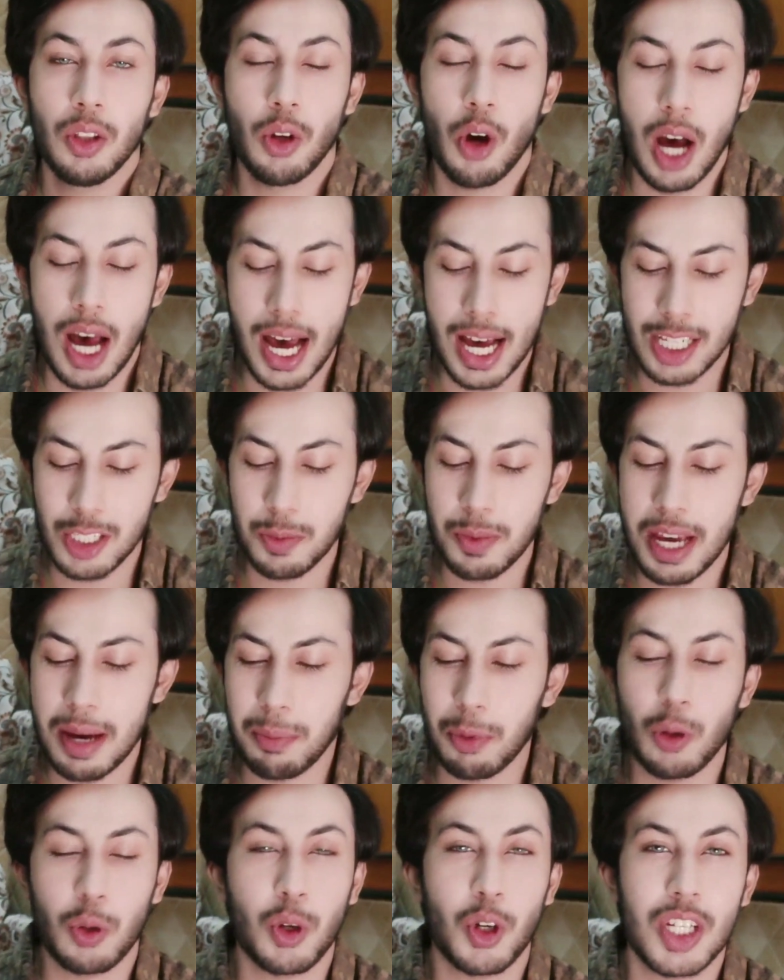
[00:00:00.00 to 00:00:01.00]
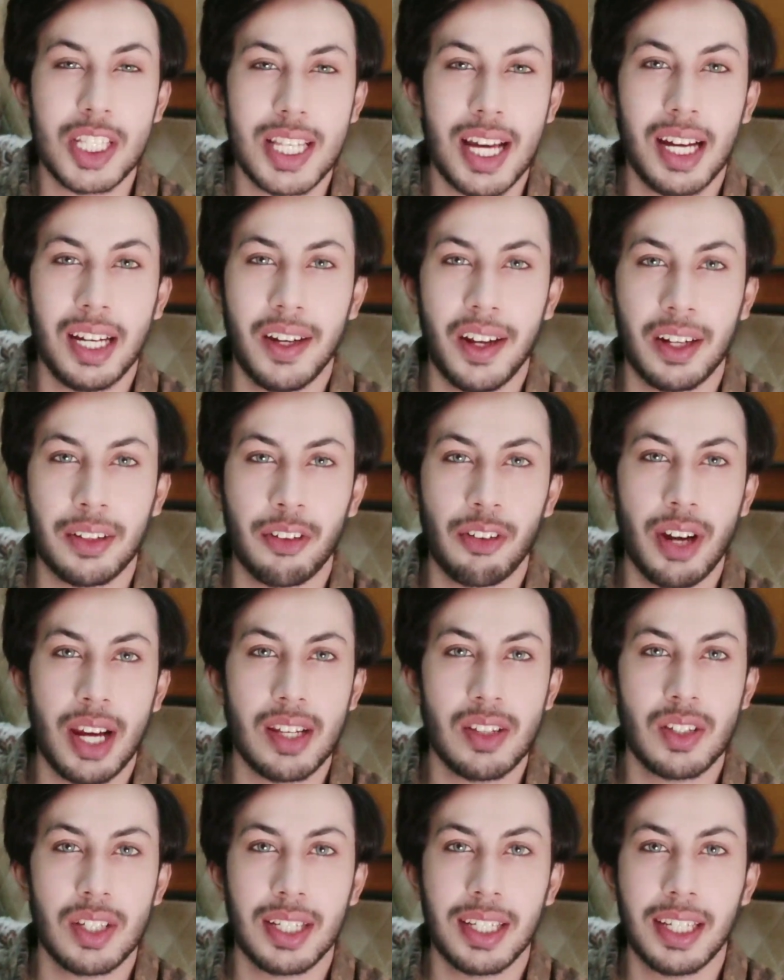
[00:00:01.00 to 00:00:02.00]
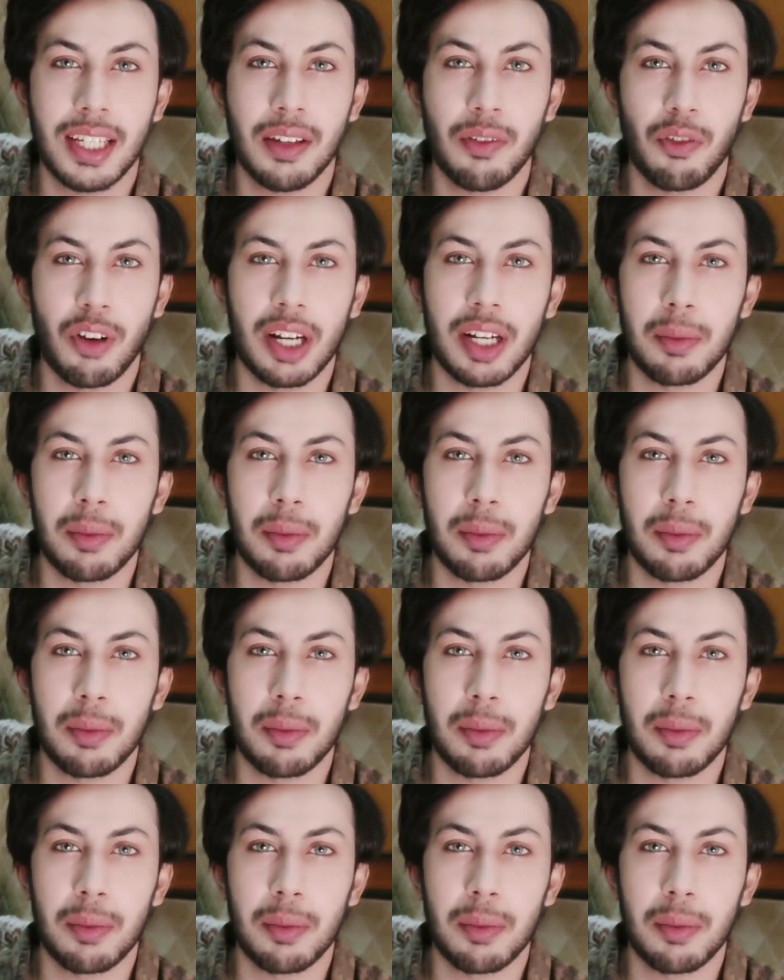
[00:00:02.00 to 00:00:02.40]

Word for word: तो आज मैं आप लोगों के साथ डॉक्टर आयशल की